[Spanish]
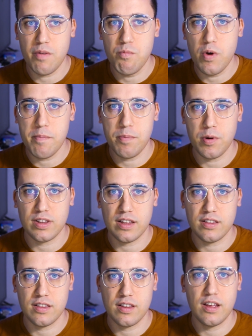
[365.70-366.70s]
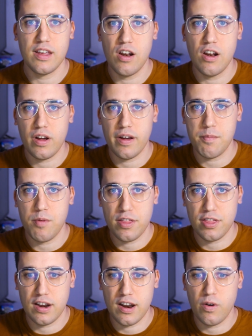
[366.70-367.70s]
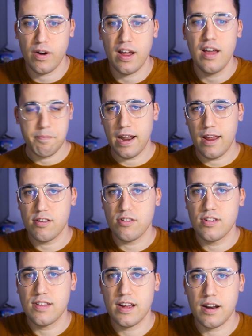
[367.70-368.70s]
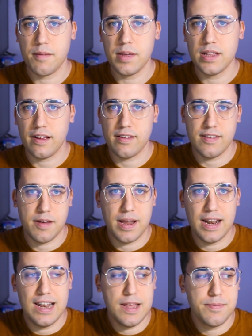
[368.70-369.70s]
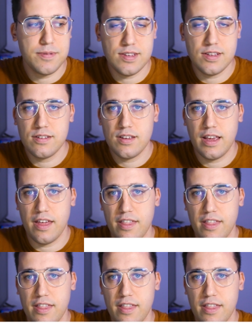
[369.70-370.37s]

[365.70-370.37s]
es muy importante y es lo que vamos a hacer ahora. Para eso existen herramientas que se llaman LipSync, que